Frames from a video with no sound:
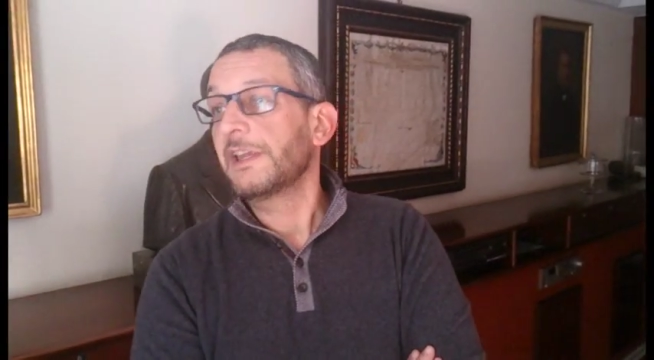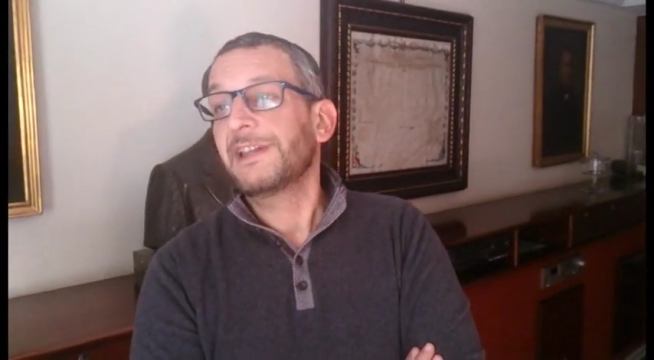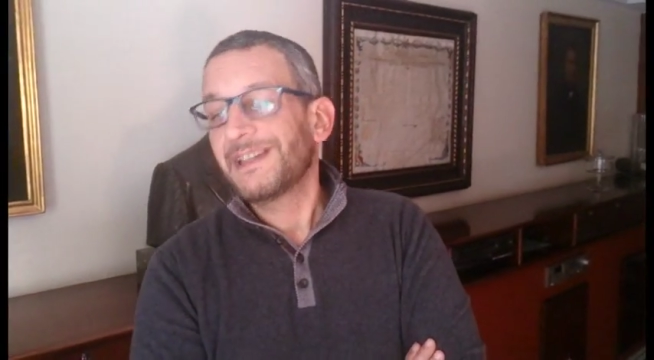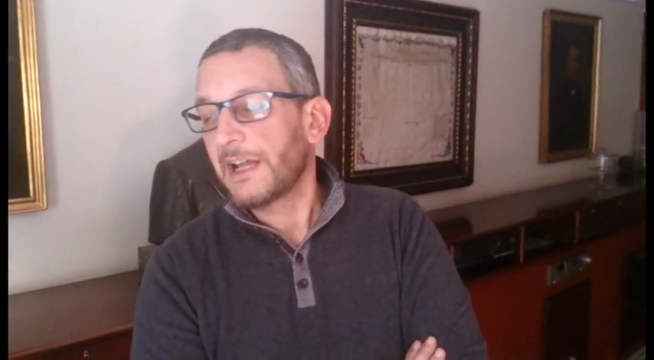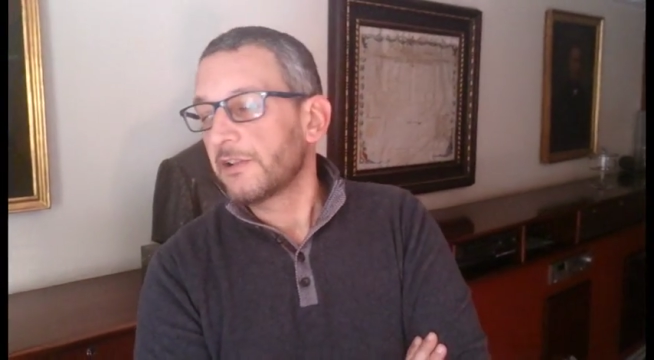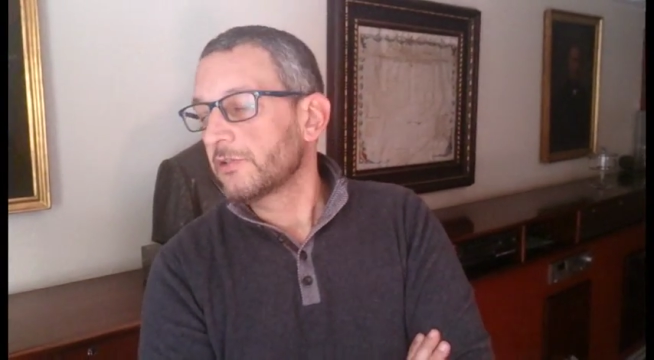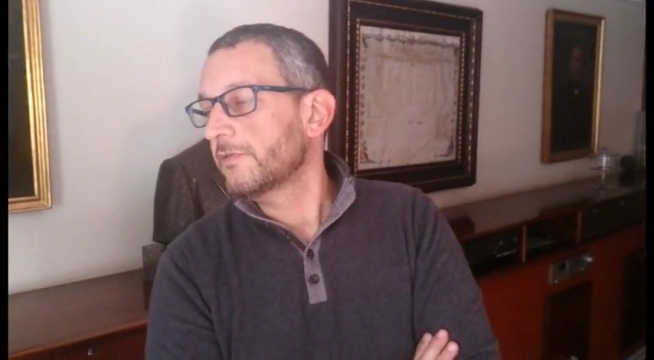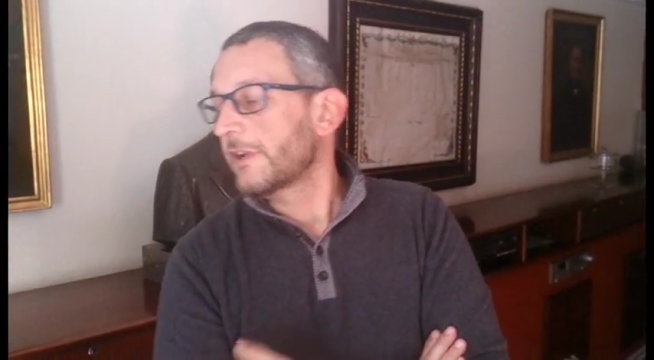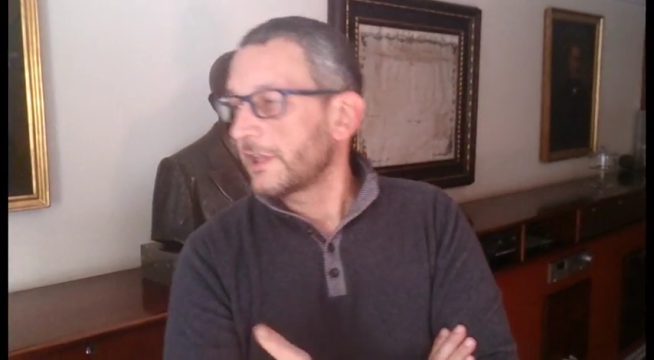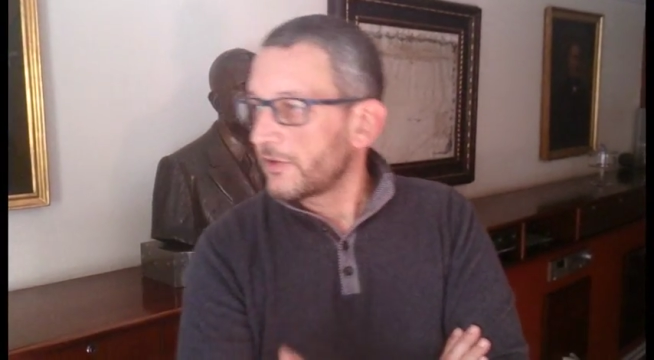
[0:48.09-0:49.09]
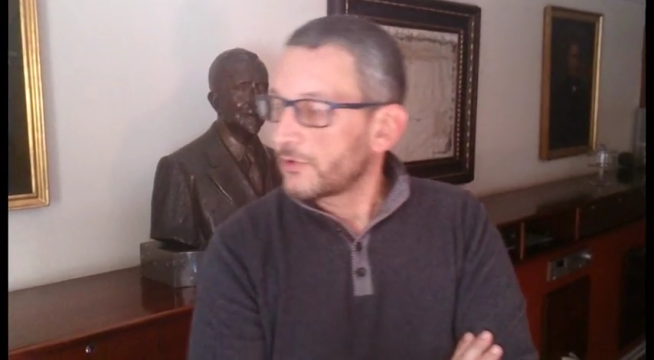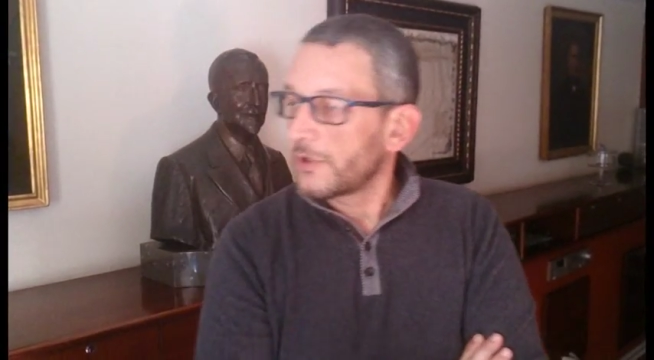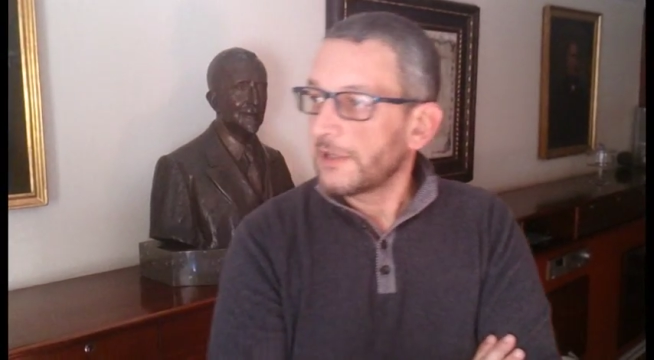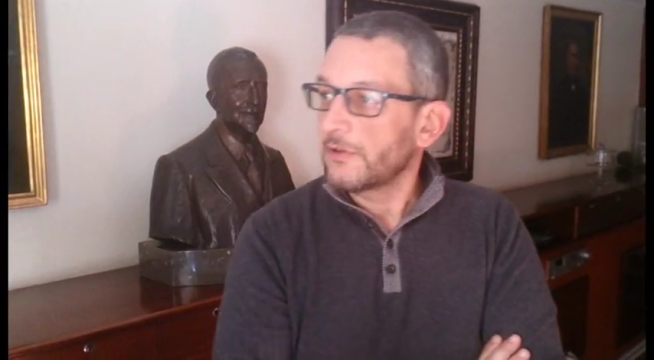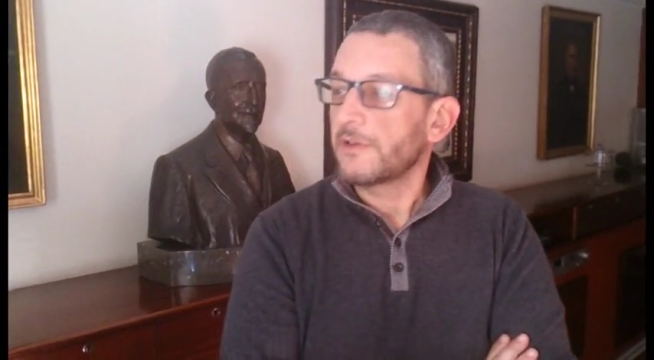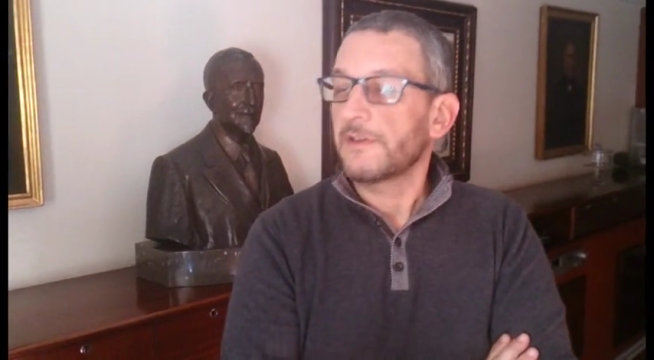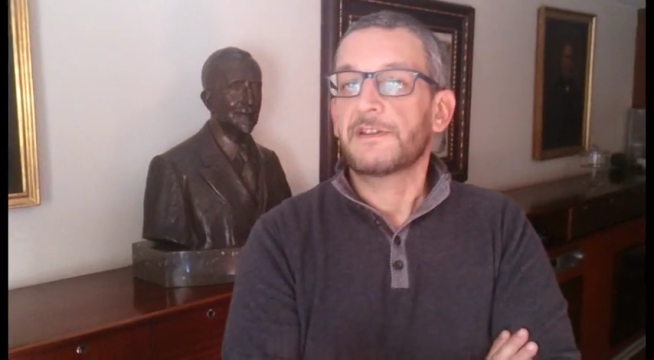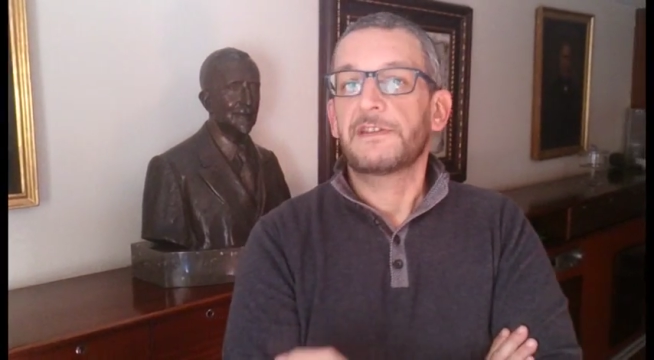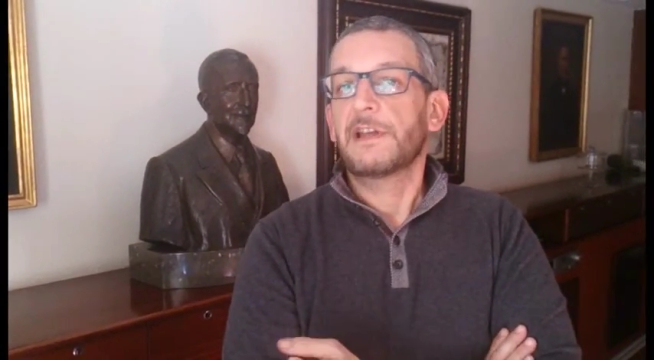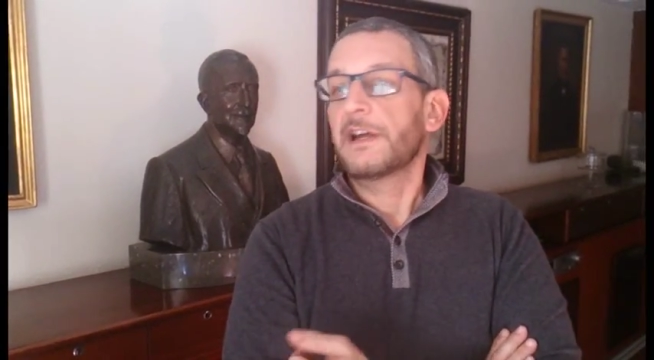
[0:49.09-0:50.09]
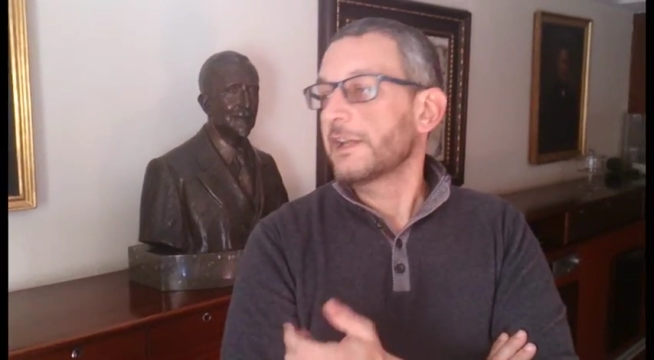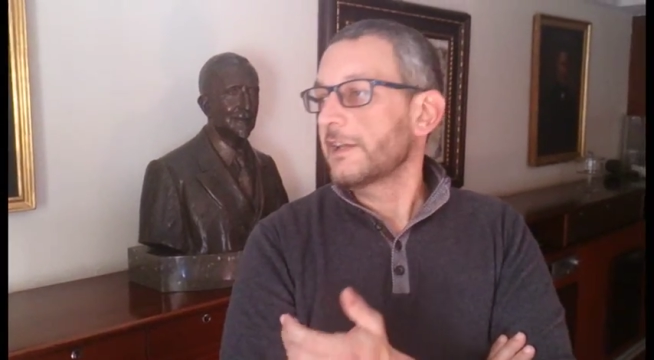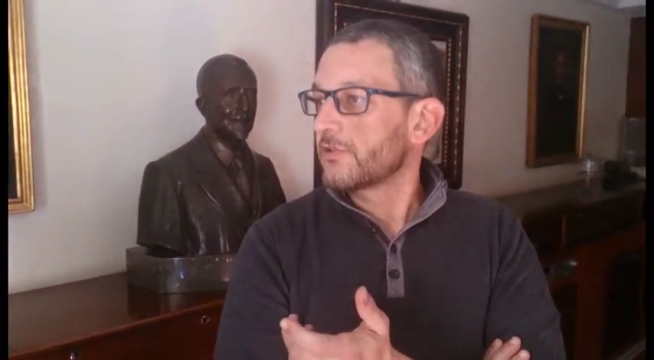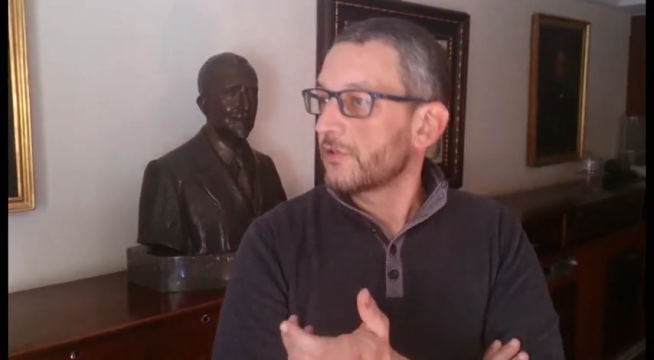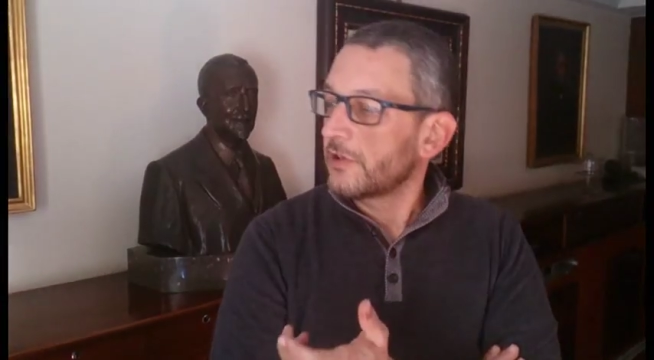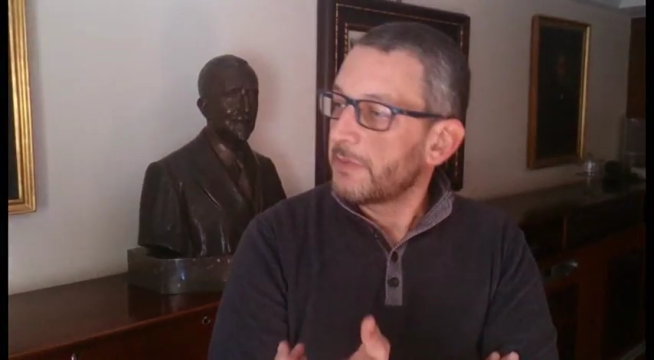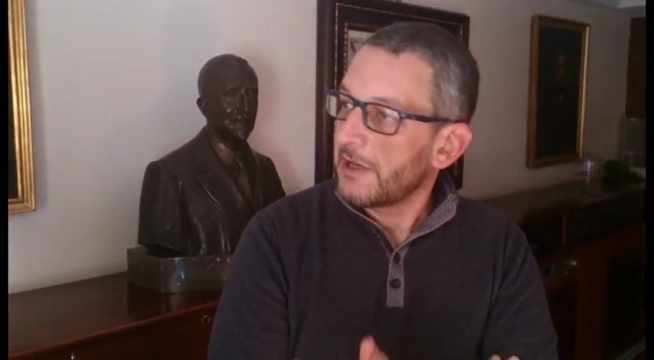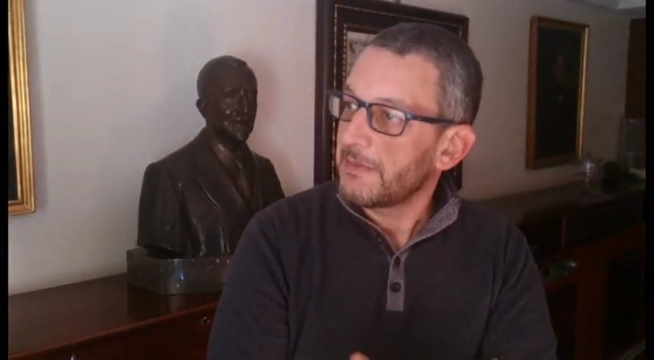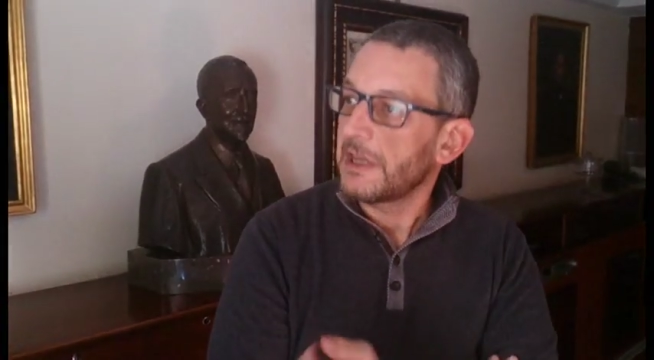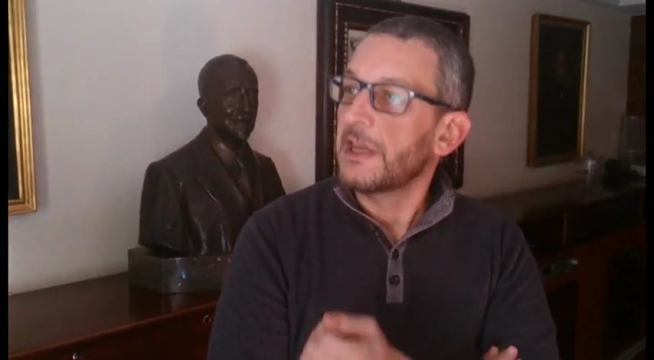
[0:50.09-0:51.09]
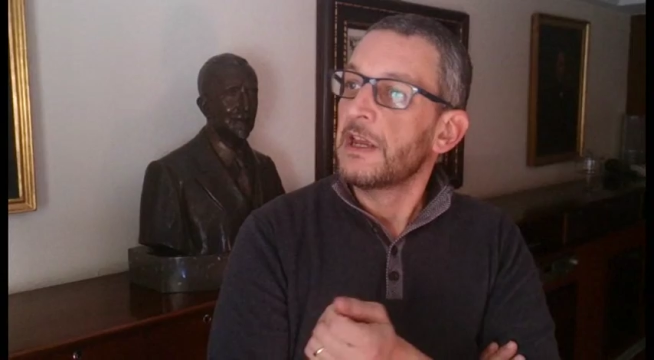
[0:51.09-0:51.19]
intanto fra gli studenti universitari che sono i primi